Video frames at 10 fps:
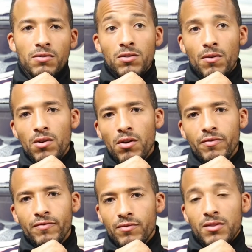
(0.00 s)
Story
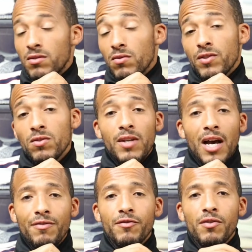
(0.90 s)
läuft sowieso
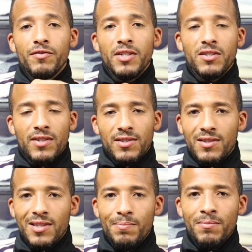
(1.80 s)
nach wie vor
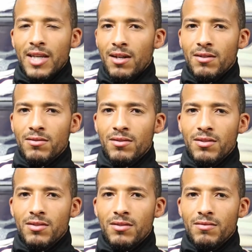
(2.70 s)
24-7. Ja,
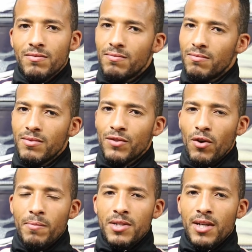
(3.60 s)
und ich
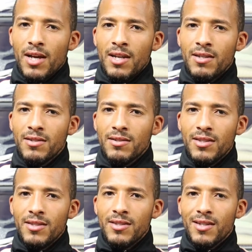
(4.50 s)
freue mich an alle,
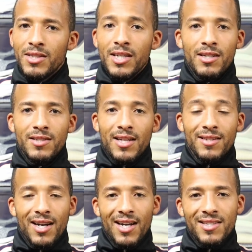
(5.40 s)
die hier seit
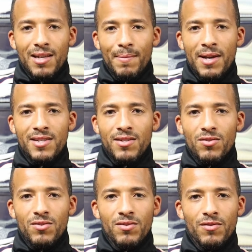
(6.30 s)
Tag 1 dabei
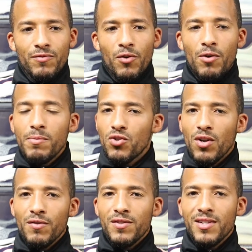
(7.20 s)
sind und freue mich schon
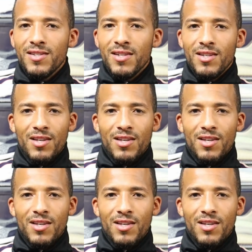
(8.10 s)
aufs nächste